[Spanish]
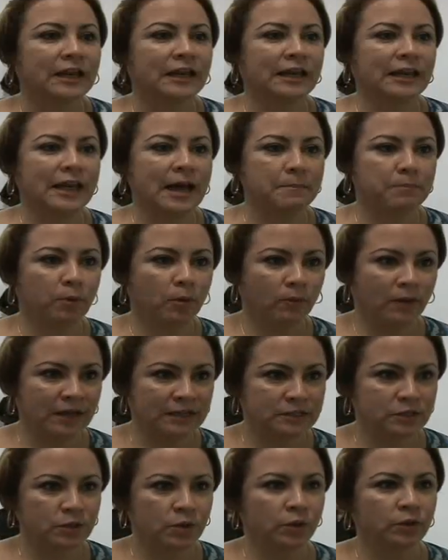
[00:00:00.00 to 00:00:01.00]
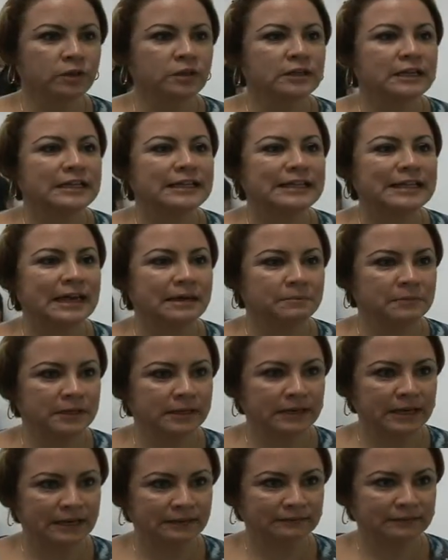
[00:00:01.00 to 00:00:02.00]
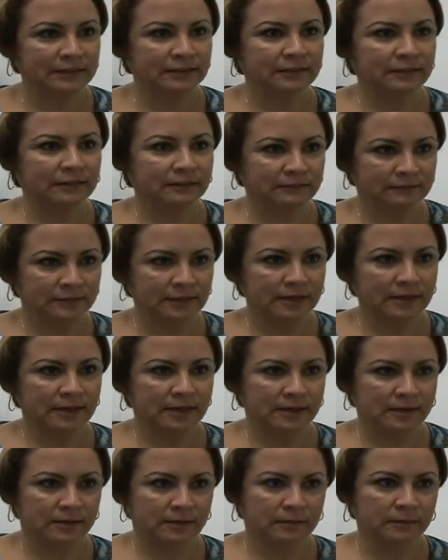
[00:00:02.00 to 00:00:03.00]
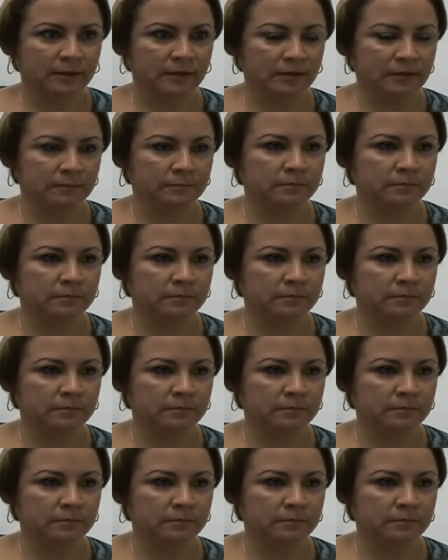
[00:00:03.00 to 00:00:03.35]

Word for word: la población emigrante, de,